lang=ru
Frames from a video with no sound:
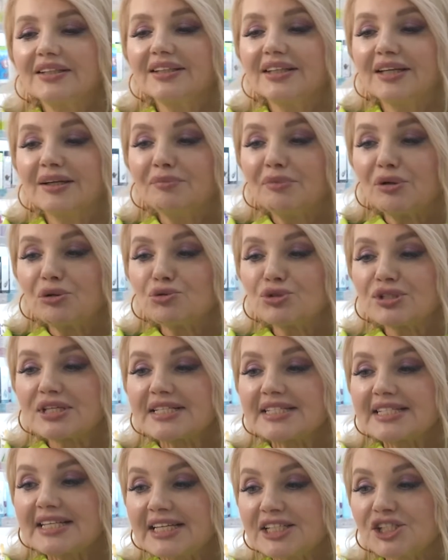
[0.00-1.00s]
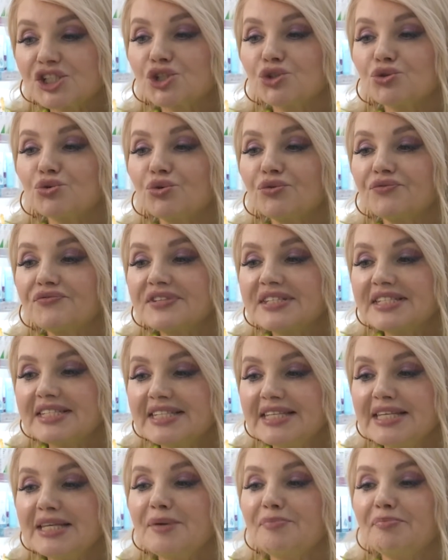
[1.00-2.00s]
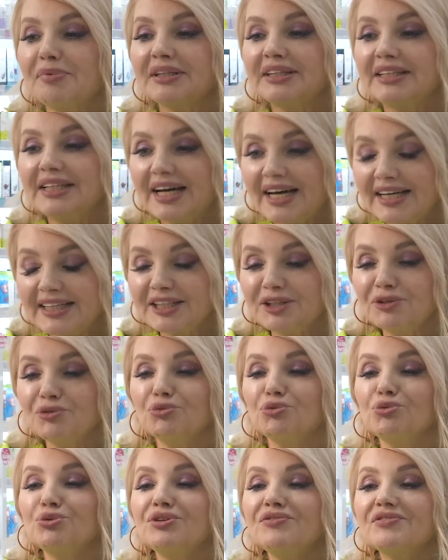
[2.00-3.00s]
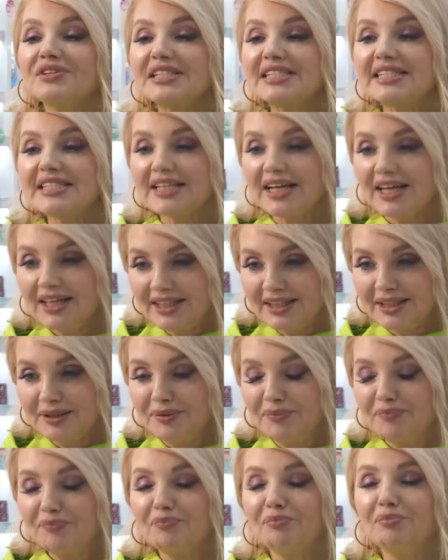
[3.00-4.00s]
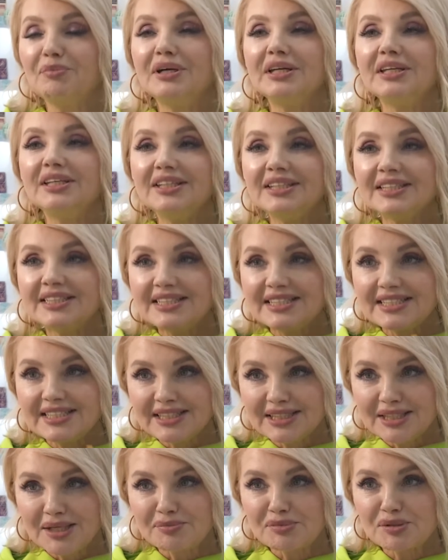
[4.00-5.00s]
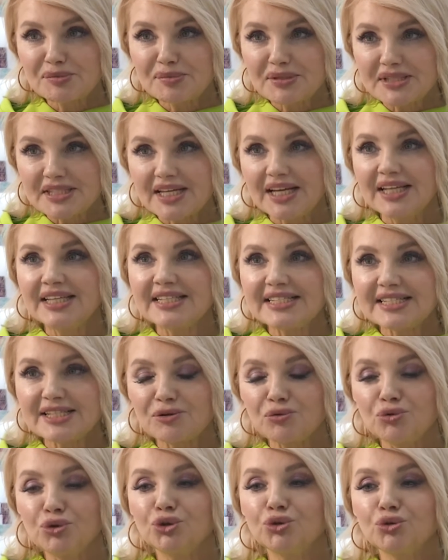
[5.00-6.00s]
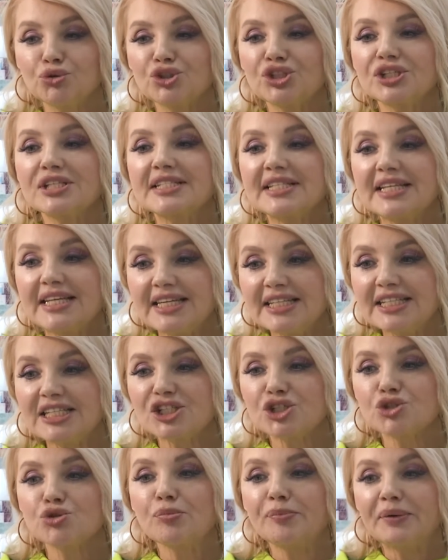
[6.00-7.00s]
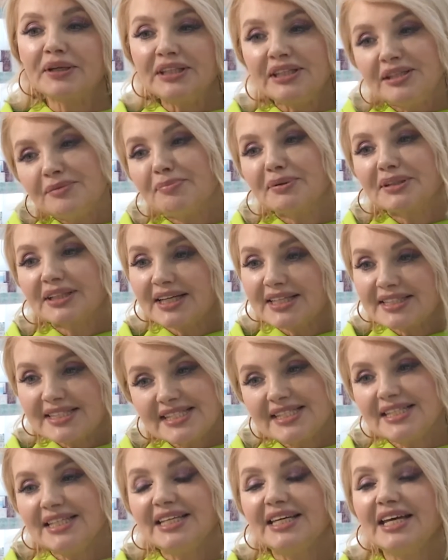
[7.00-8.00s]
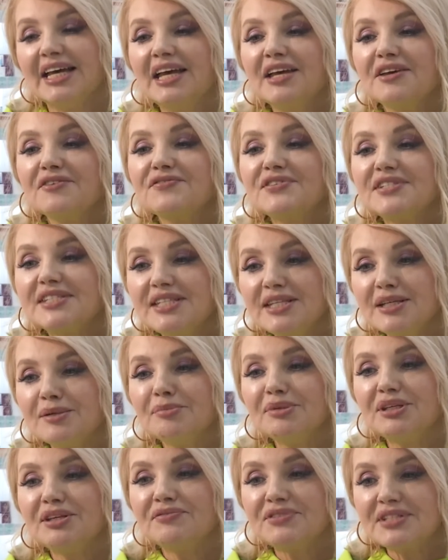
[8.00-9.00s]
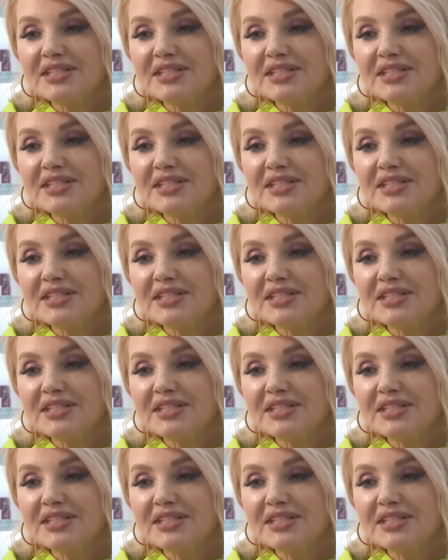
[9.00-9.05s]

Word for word: Я могу сказать, что все подарки универсальны. Мы их делаем специально с такой точки зрения, чтобы они подходили всем и